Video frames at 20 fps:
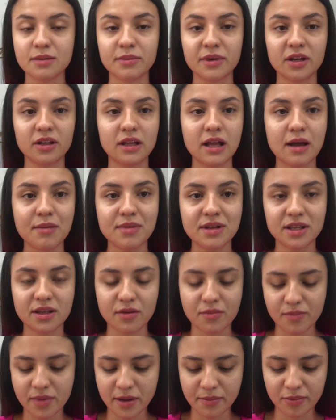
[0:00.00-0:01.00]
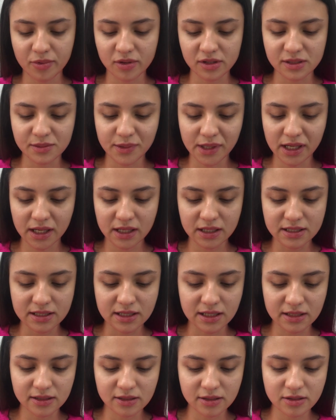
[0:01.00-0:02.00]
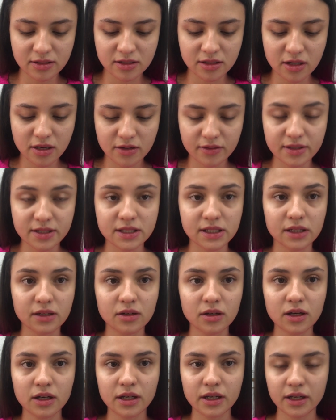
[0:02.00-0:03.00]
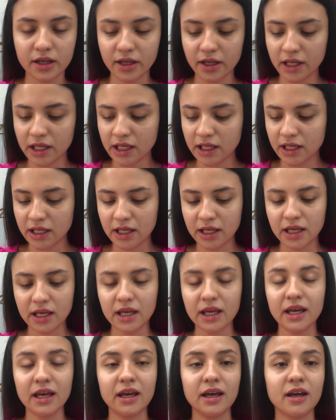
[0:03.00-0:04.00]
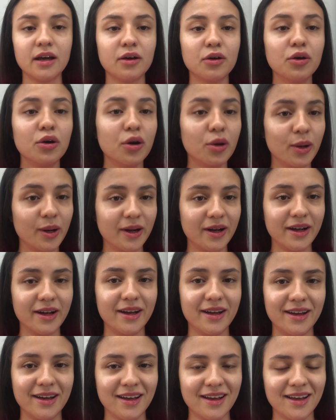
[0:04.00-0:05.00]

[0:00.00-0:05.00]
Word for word: amiga, eu tava batendo um papo com as meninas lá no Stories agora. Oh.